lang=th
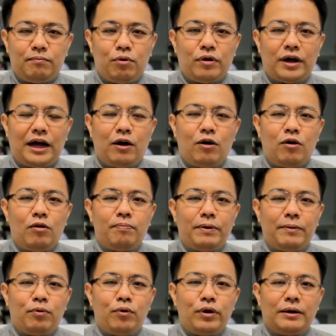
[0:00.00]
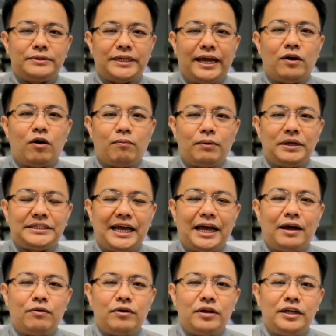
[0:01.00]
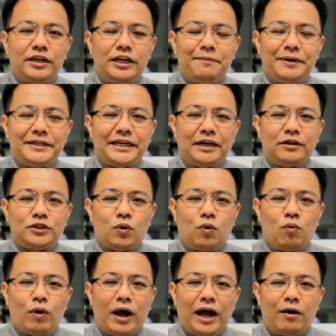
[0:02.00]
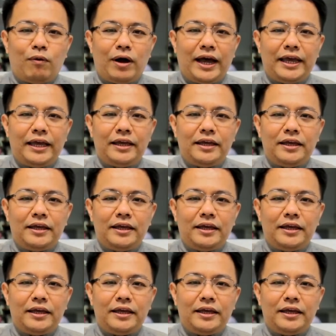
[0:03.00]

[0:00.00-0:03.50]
พวกเขาเป็นผู้รับใช้ของพระเจ้าที่พระเจ้าทรงวางไว้